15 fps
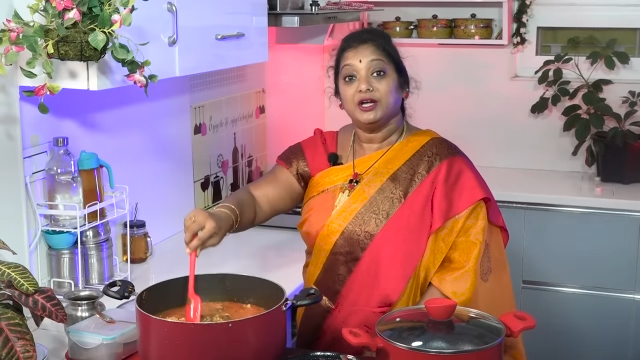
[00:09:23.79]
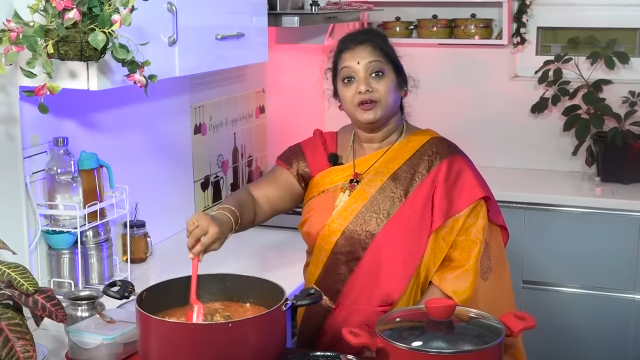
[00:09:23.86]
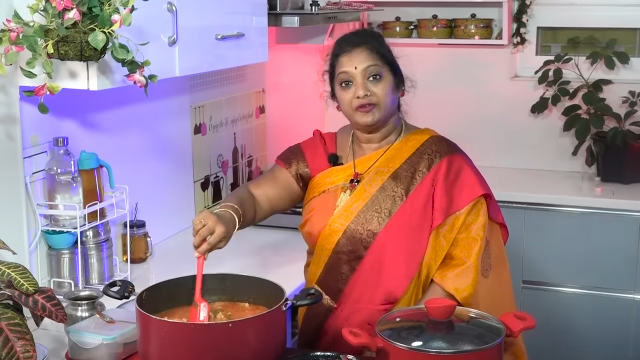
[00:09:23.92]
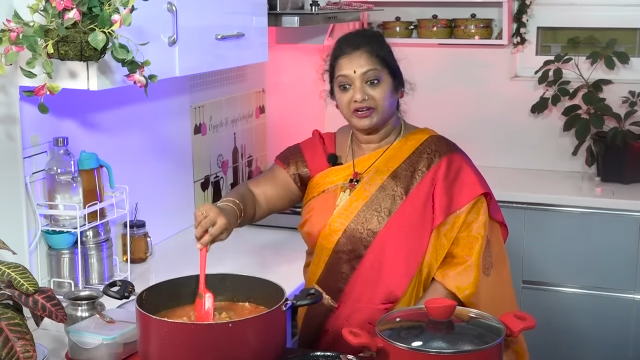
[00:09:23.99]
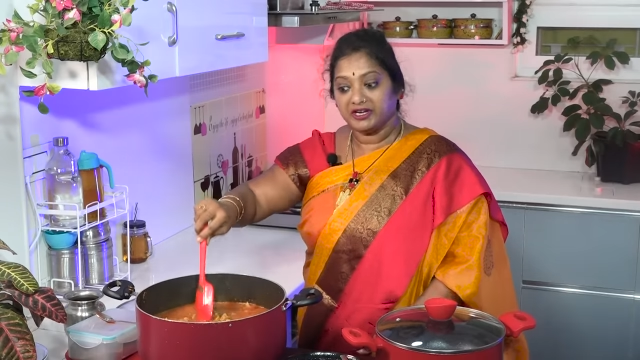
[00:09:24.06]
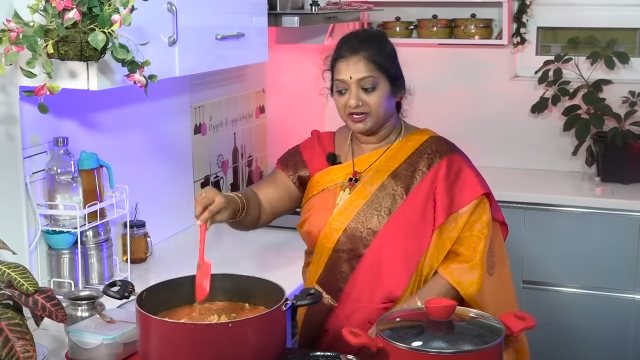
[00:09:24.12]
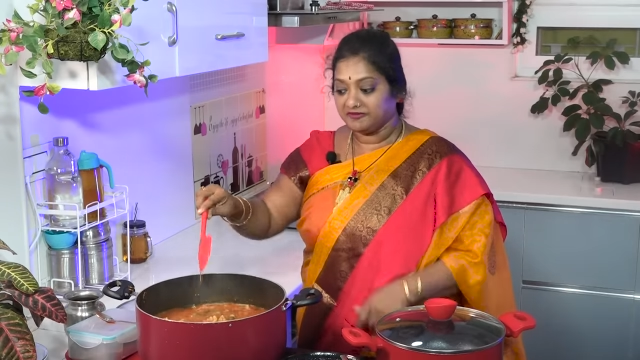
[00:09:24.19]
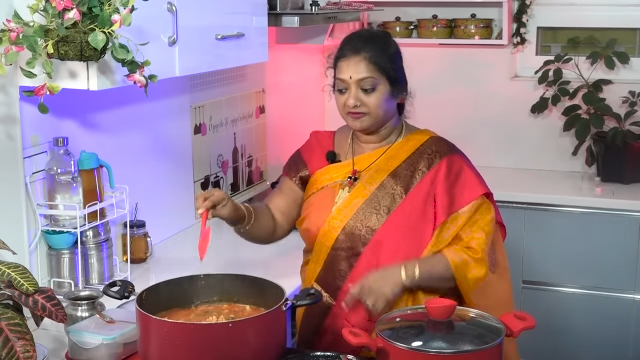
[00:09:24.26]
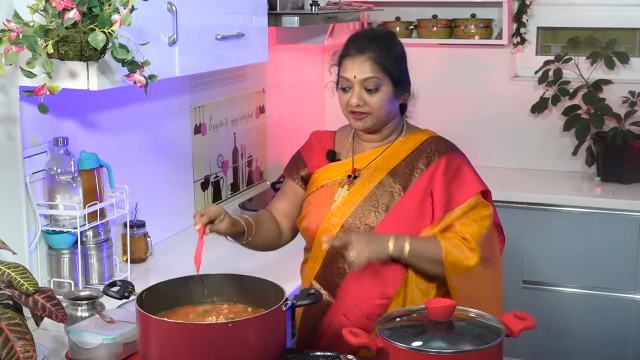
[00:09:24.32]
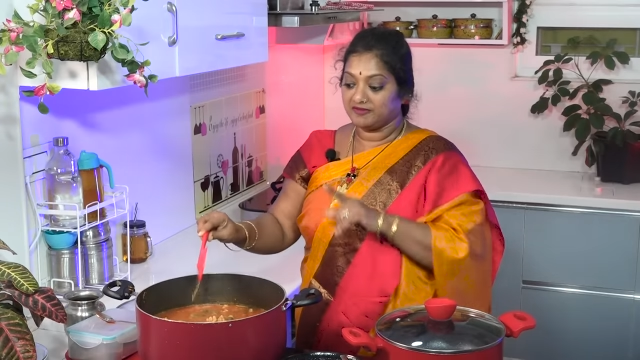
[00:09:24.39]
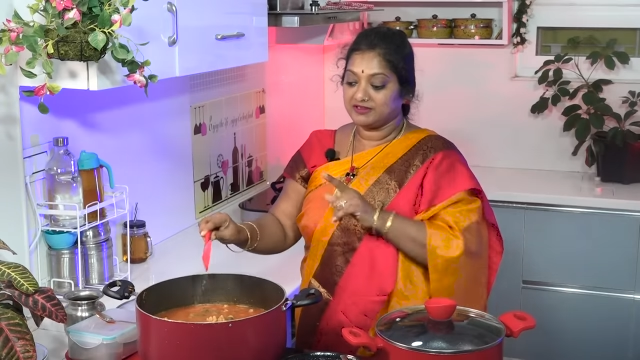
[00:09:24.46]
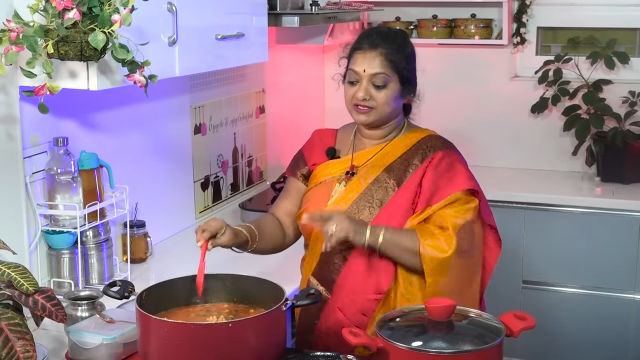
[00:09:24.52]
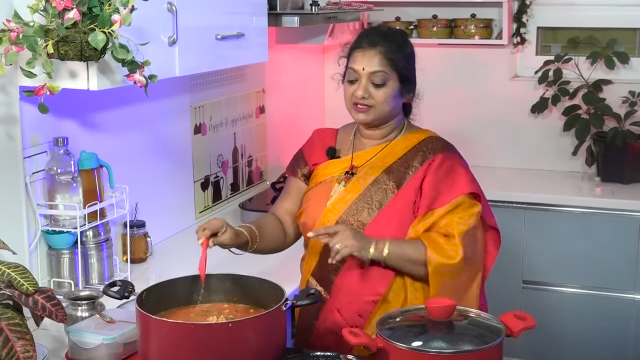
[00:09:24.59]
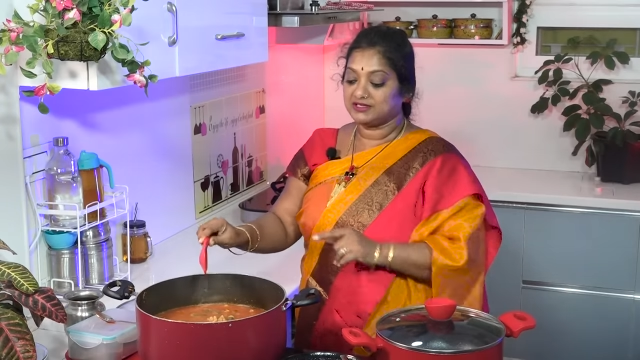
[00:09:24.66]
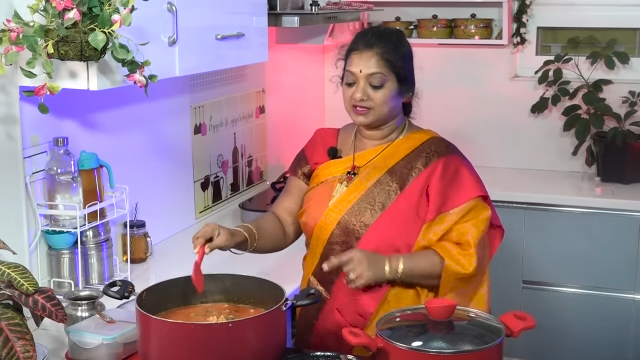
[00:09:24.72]
ట్వంటీ ఫైవ్
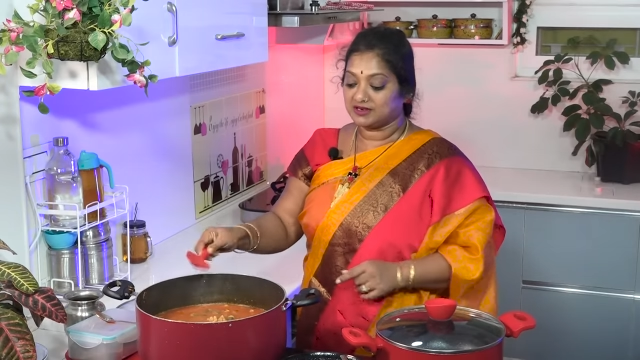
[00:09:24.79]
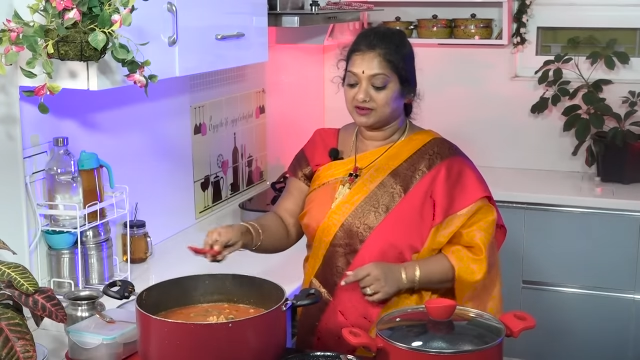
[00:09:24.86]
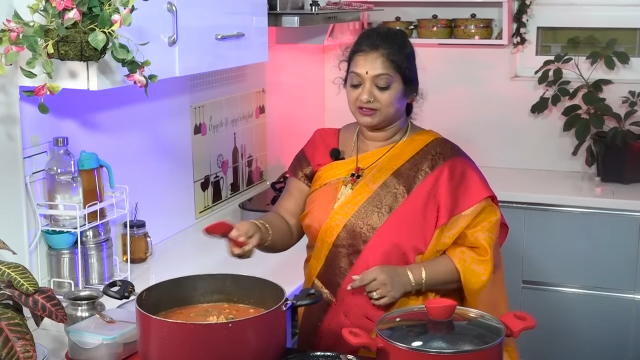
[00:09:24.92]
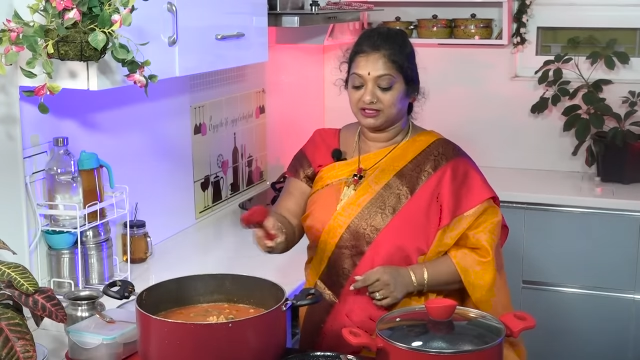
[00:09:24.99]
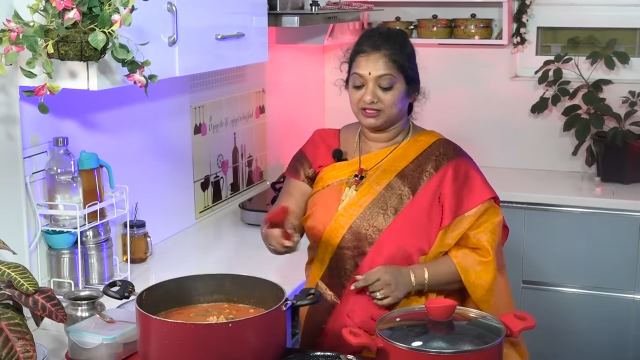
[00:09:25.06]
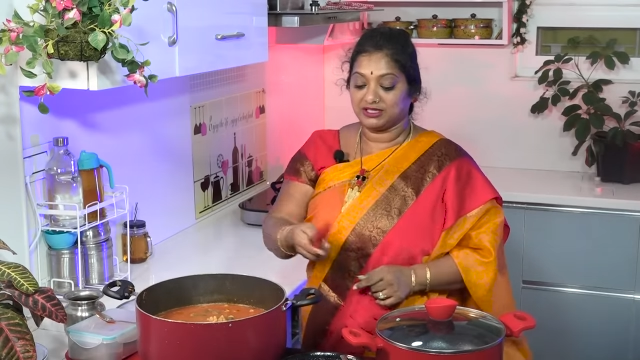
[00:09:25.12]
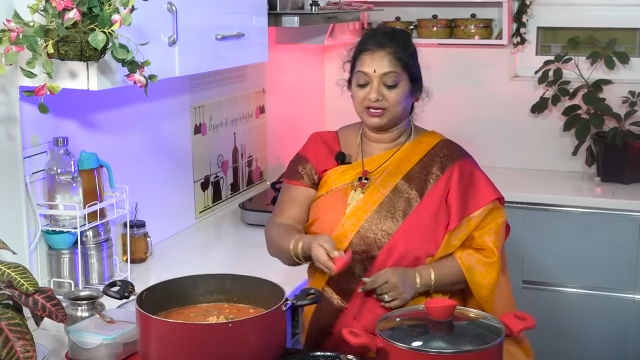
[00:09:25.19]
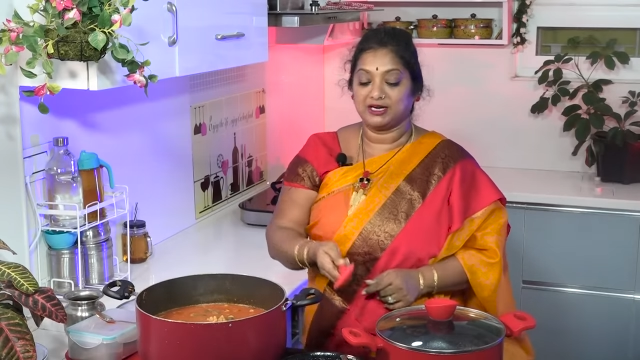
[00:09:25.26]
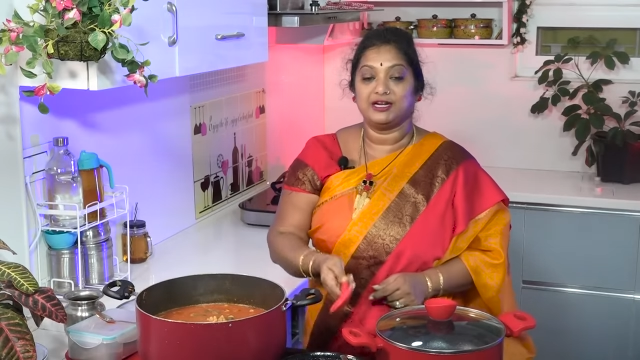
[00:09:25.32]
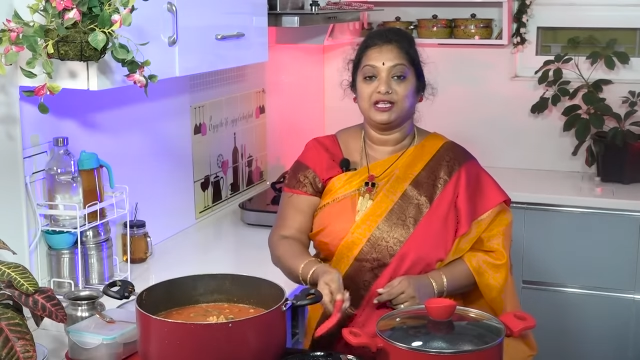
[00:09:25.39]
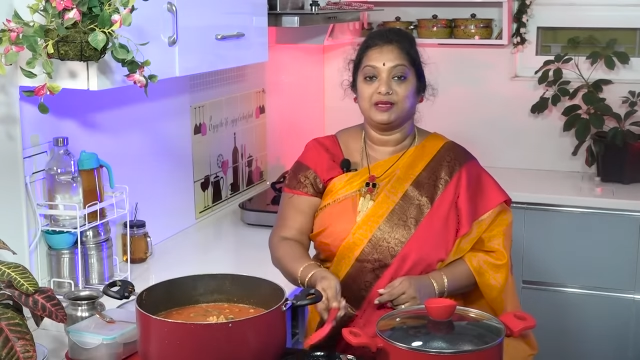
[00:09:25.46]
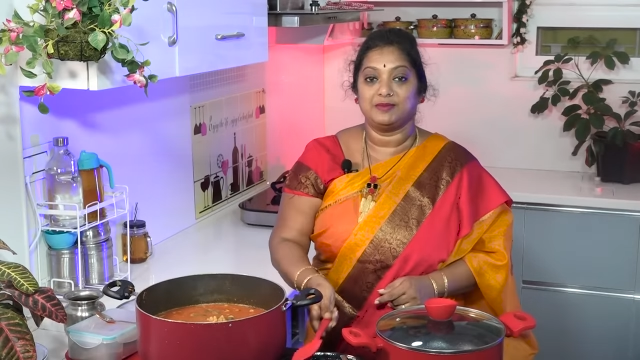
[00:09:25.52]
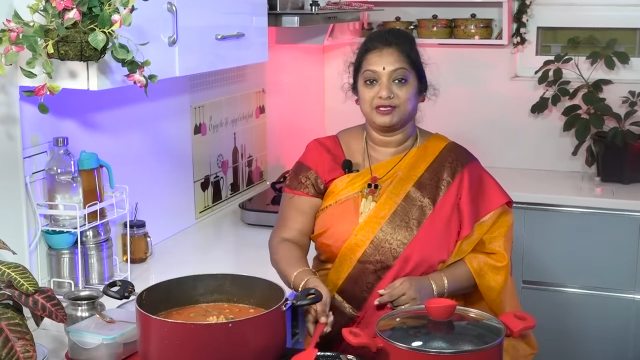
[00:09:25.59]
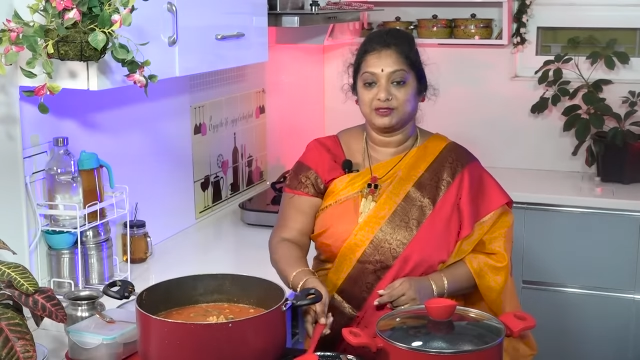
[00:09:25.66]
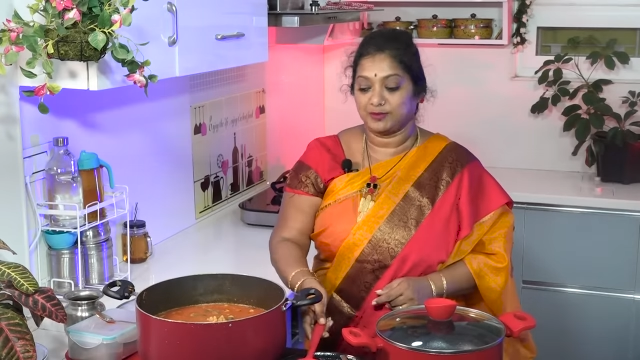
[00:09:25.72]
విజిల్స్ తర్వాత ఇంతకంటే
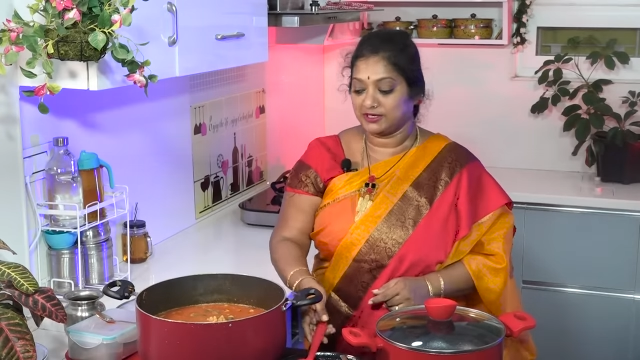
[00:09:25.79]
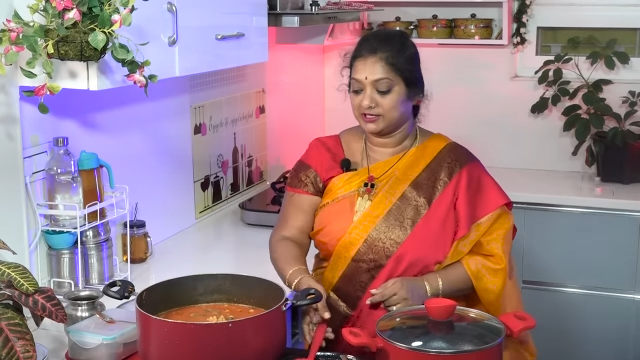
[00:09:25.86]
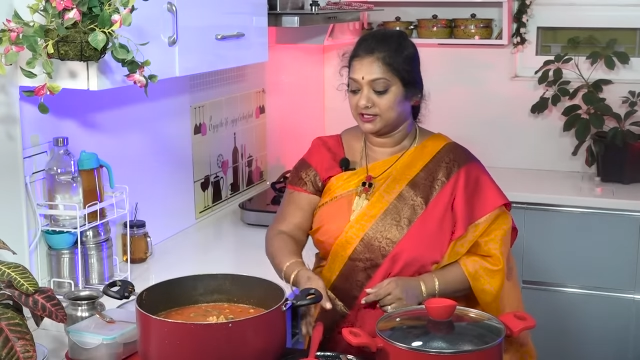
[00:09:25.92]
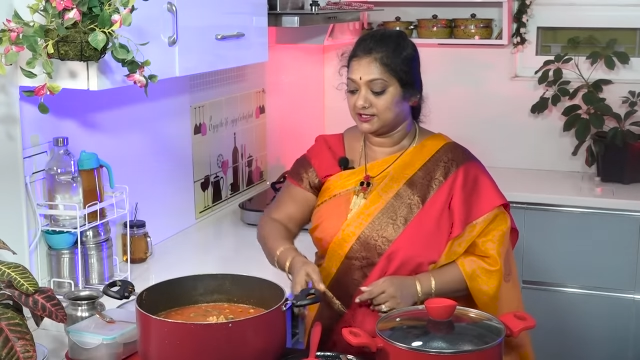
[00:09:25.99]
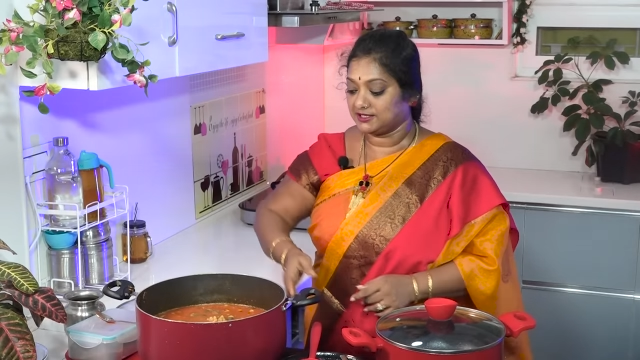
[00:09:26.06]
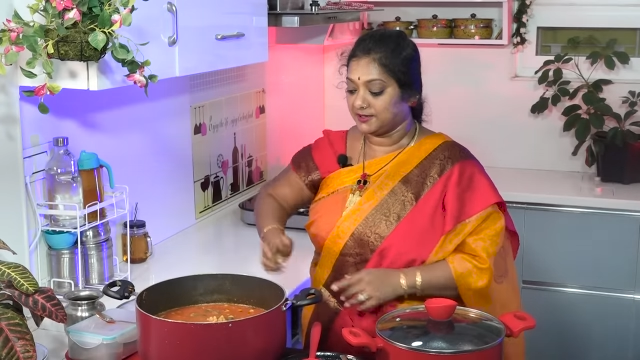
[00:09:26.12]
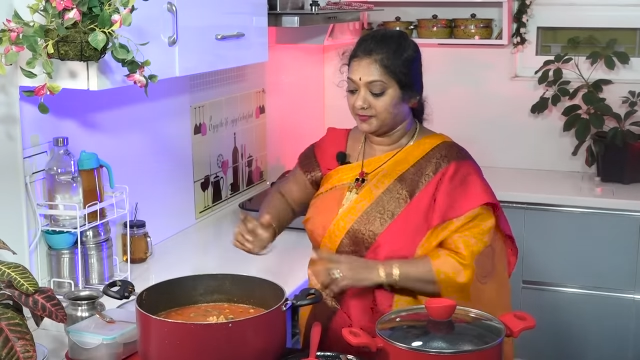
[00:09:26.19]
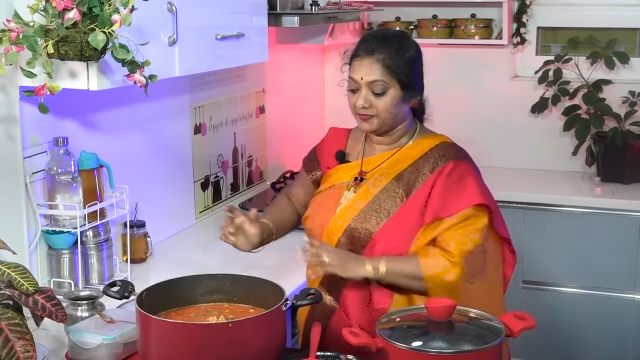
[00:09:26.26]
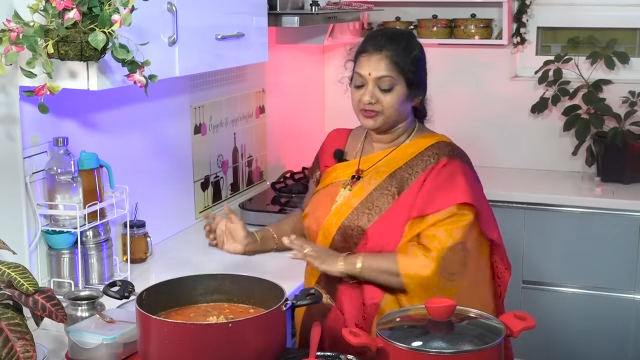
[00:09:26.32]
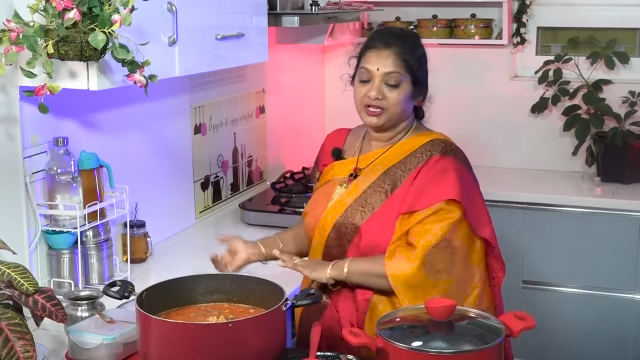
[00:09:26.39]
ఏం ఎక్స్పెక్ట్ చేస్తాం